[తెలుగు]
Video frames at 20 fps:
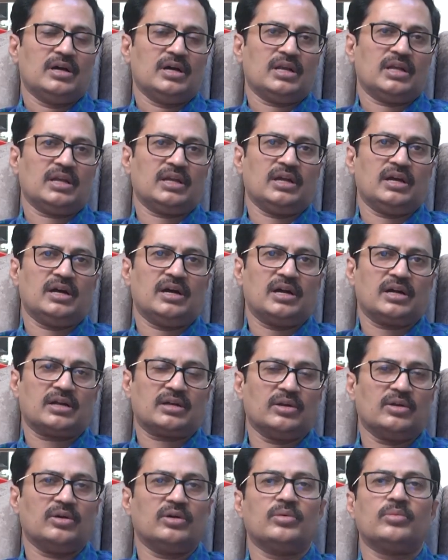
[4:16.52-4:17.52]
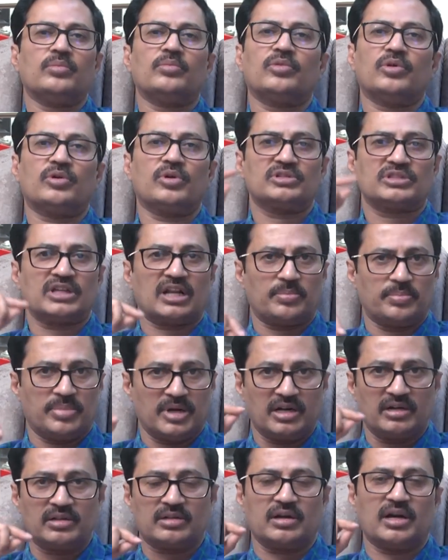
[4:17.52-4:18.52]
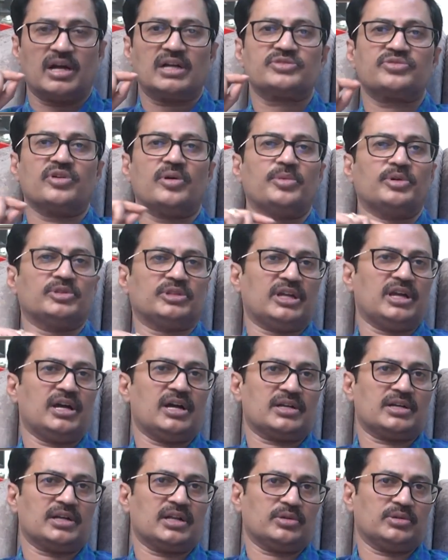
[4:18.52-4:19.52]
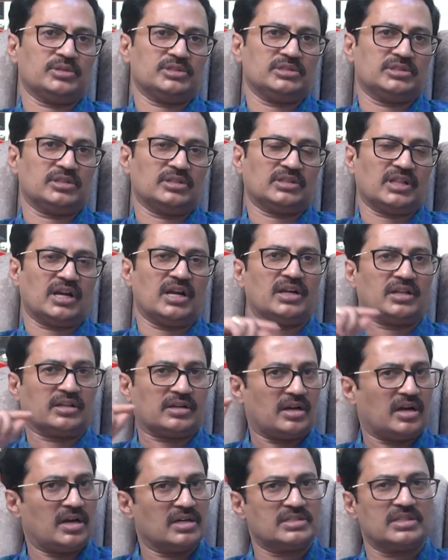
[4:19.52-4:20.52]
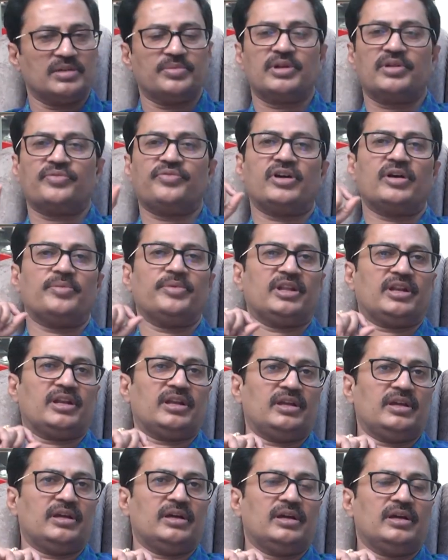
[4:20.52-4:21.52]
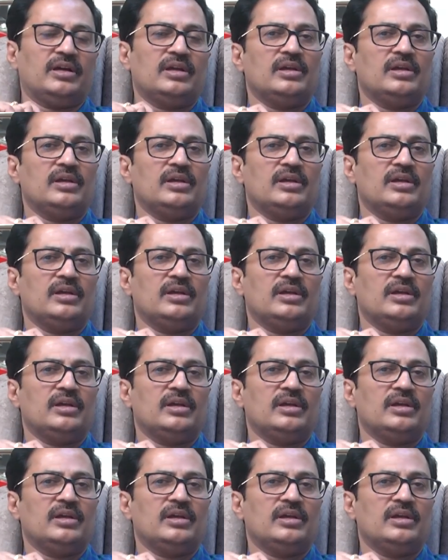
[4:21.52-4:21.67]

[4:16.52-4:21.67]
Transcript: అలాగే హార్ట్లో ఒక్కొక్కసారి బ్లడ్ క్లాట్స్ ఫామ్ అవుతాయి హార్ట్ అటాక్ వచ్చిన తర్వాత అలాంటి క్లాట్స్ ఏమైనా ఫామ్ అయినాయా